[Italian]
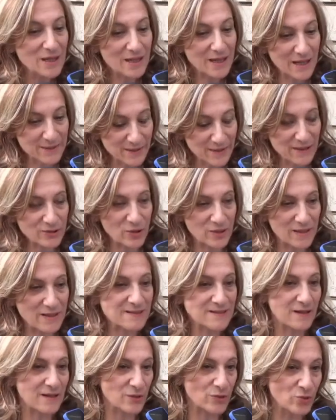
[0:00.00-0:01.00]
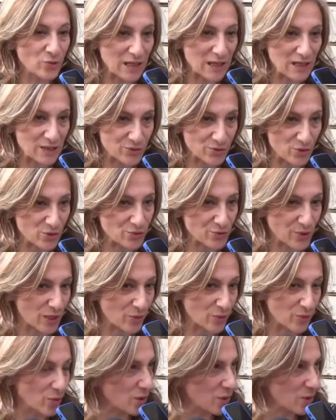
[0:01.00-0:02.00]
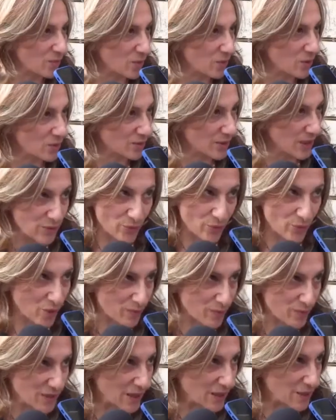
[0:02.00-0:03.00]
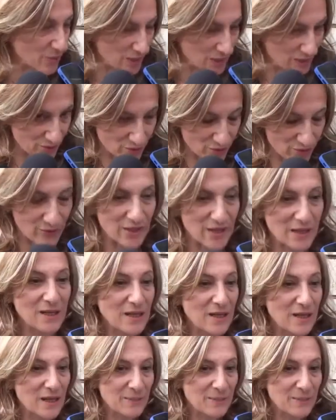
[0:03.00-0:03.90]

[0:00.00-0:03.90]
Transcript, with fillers: che ha diritto ad essere educato tra un uomo, da un uomo e da una donna,